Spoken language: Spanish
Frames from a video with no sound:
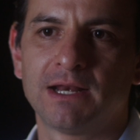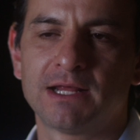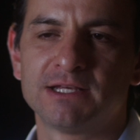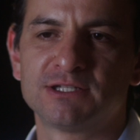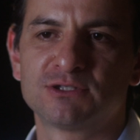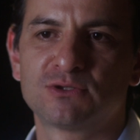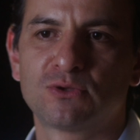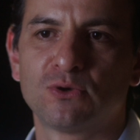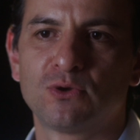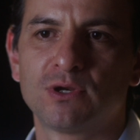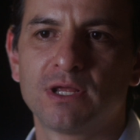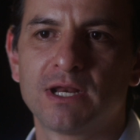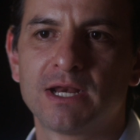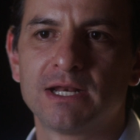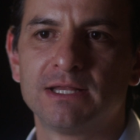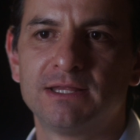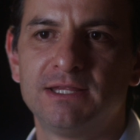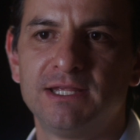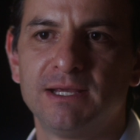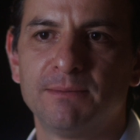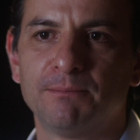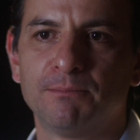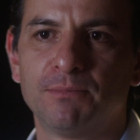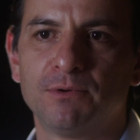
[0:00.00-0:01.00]
la historia, en el
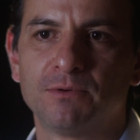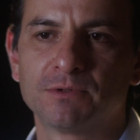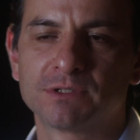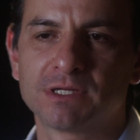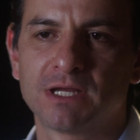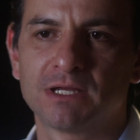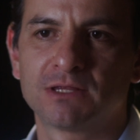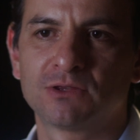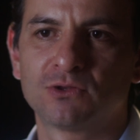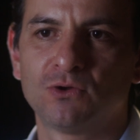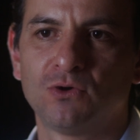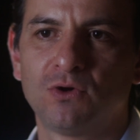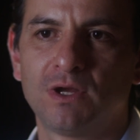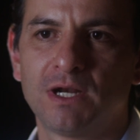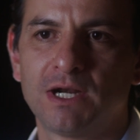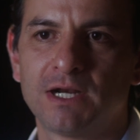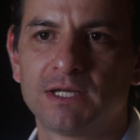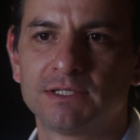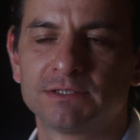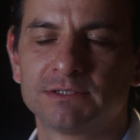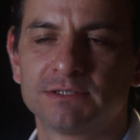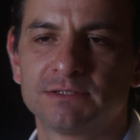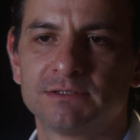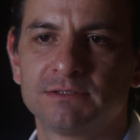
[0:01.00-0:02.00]
tiempo. O sea, todas
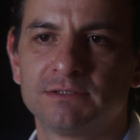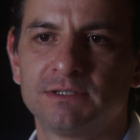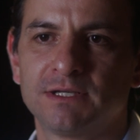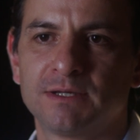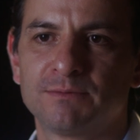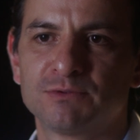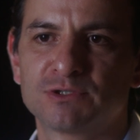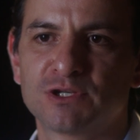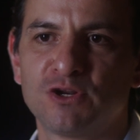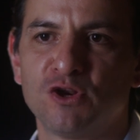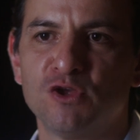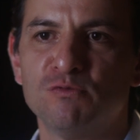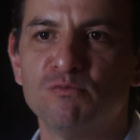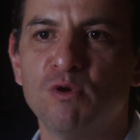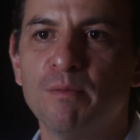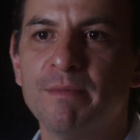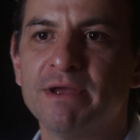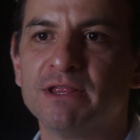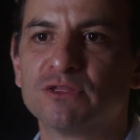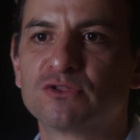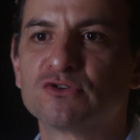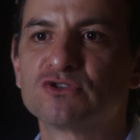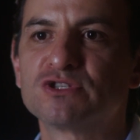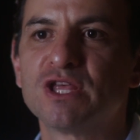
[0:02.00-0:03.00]
las, digamos que los
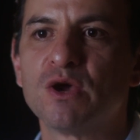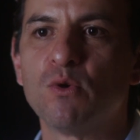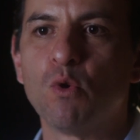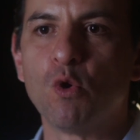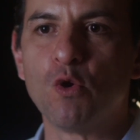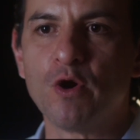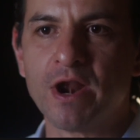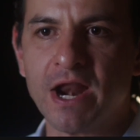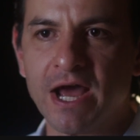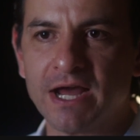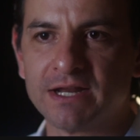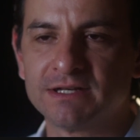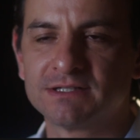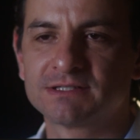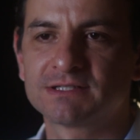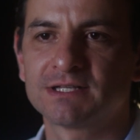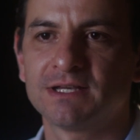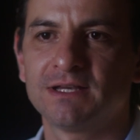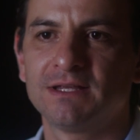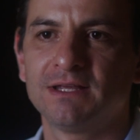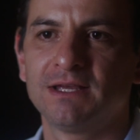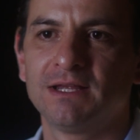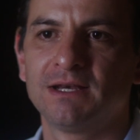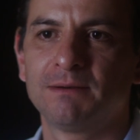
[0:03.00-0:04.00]
momentos de
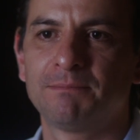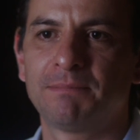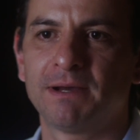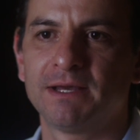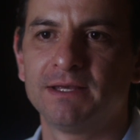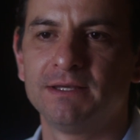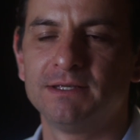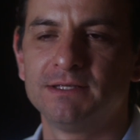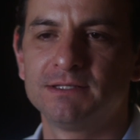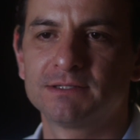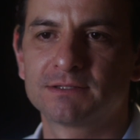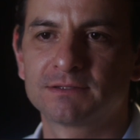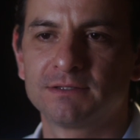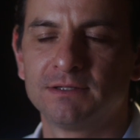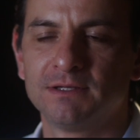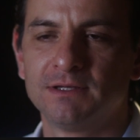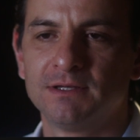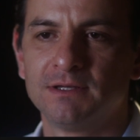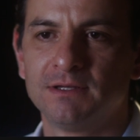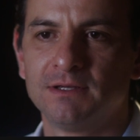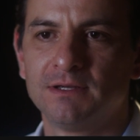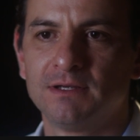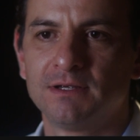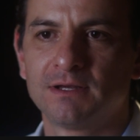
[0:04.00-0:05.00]
bonanza del país
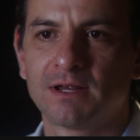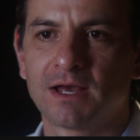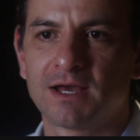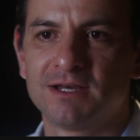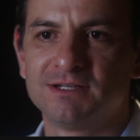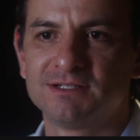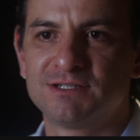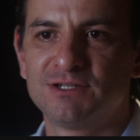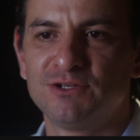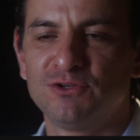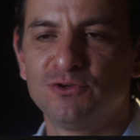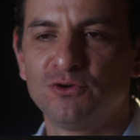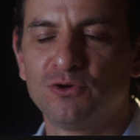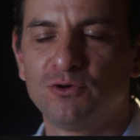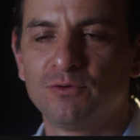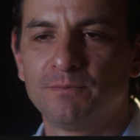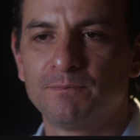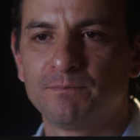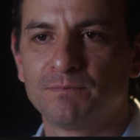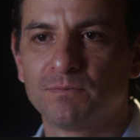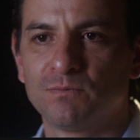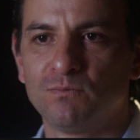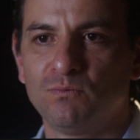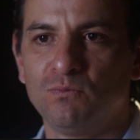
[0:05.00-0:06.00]
han sido
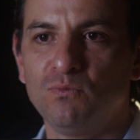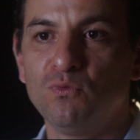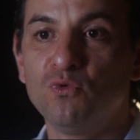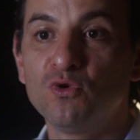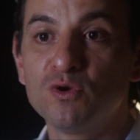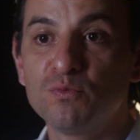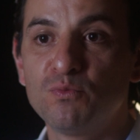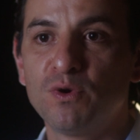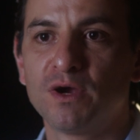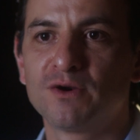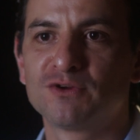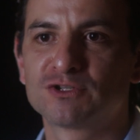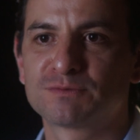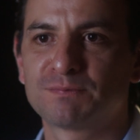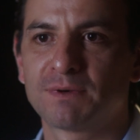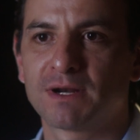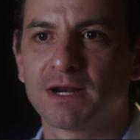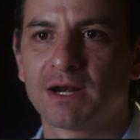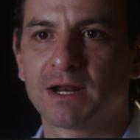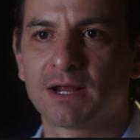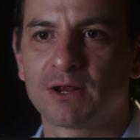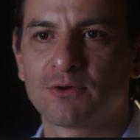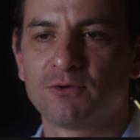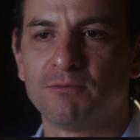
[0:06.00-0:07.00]
muy buenos
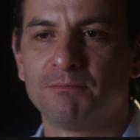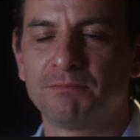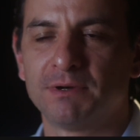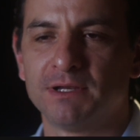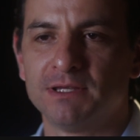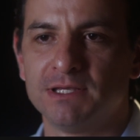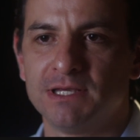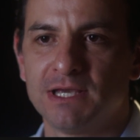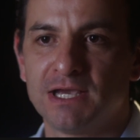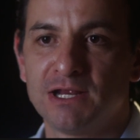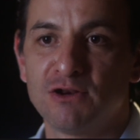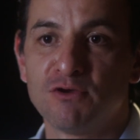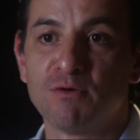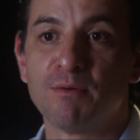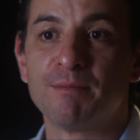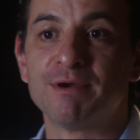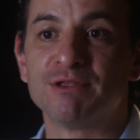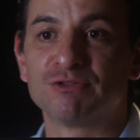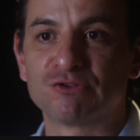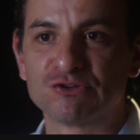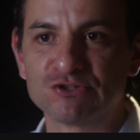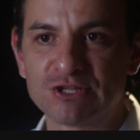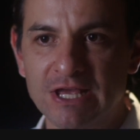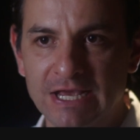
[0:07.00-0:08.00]
para la compañía y los
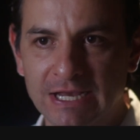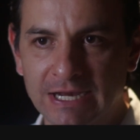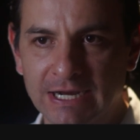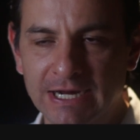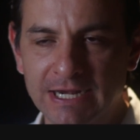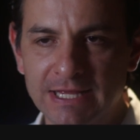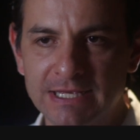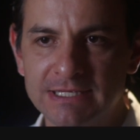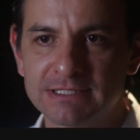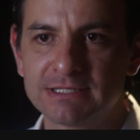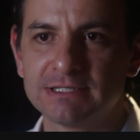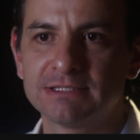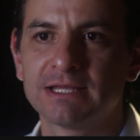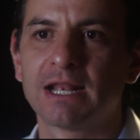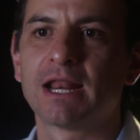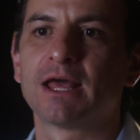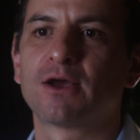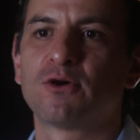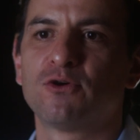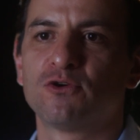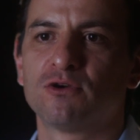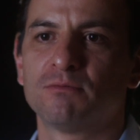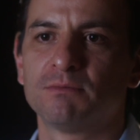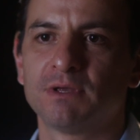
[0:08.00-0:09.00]
momentos de crisis de la
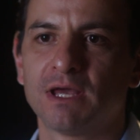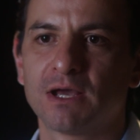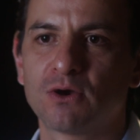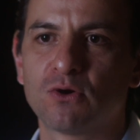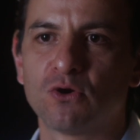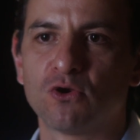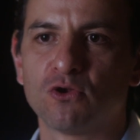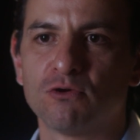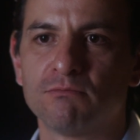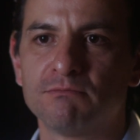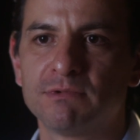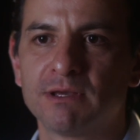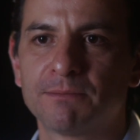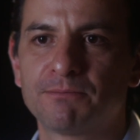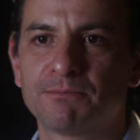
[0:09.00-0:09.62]
economía de Colombia